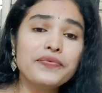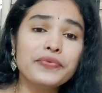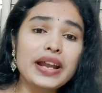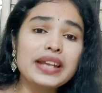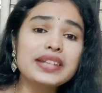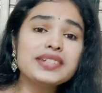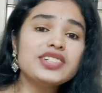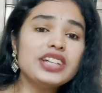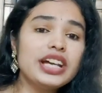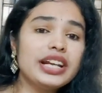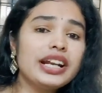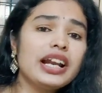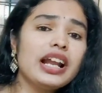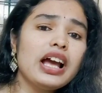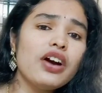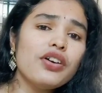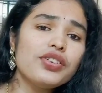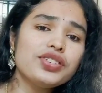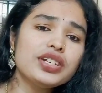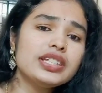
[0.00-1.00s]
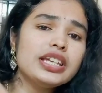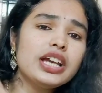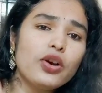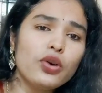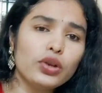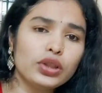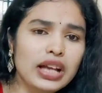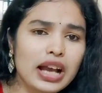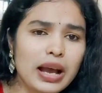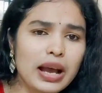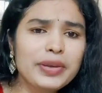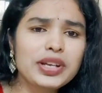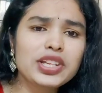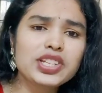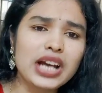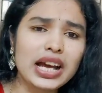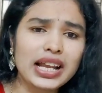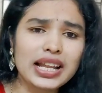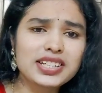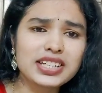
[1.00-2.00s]
ఫ్రెండ్స్ జనరల్గా వచ్చేసి కొత్తగా మీరు
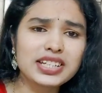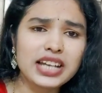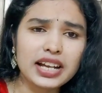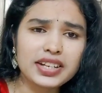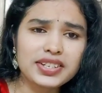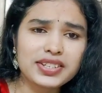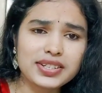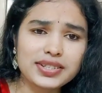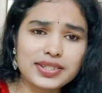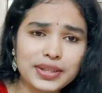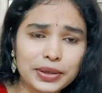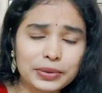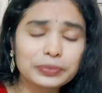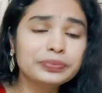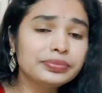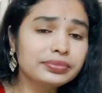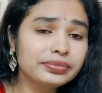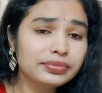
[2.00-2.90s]
ఛానల్ స్టార్ట్ చేస్తారు